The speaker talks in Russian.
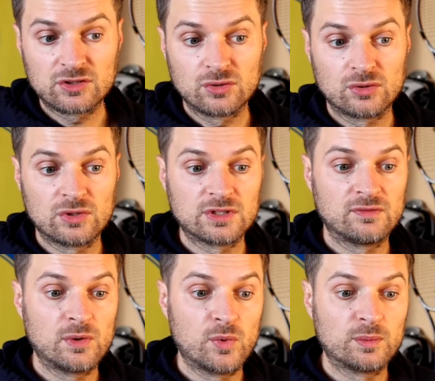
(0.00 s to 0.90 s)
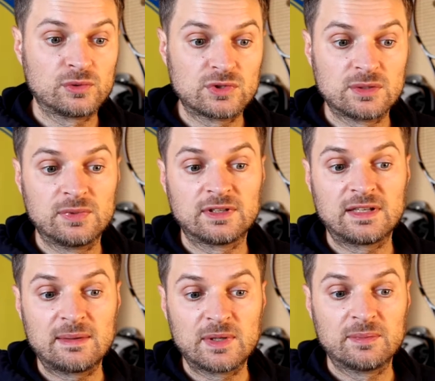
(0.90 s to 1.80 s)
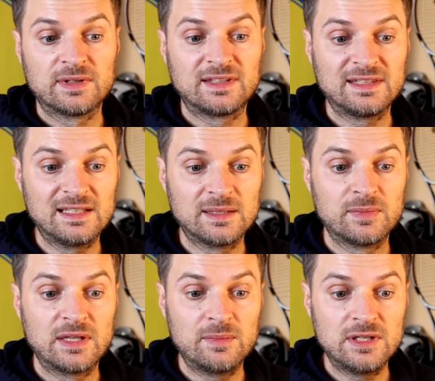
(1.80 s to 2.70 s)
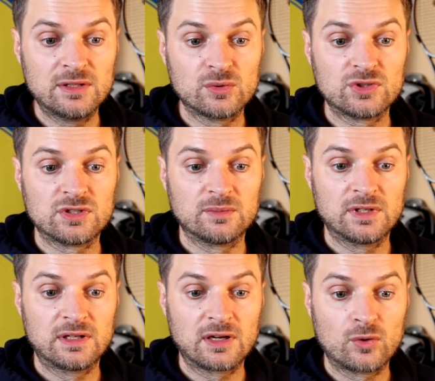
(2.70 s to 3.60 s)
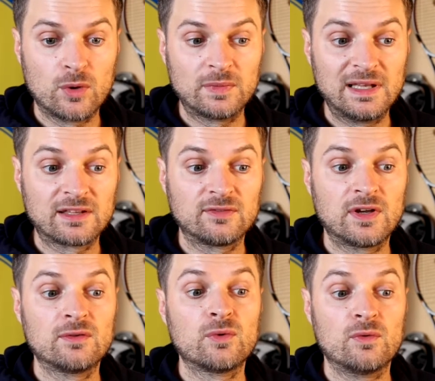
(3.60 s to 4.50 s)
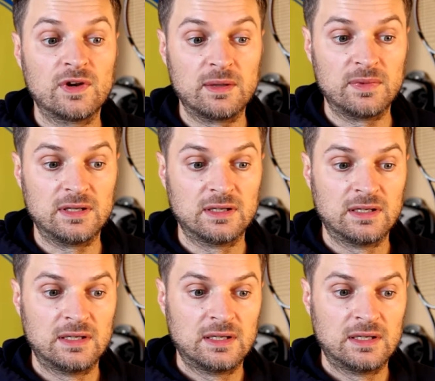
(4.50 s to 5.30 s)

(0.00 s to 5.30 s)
что Роджер в любом случае был самым сильным доминирующим игроком для своего времени,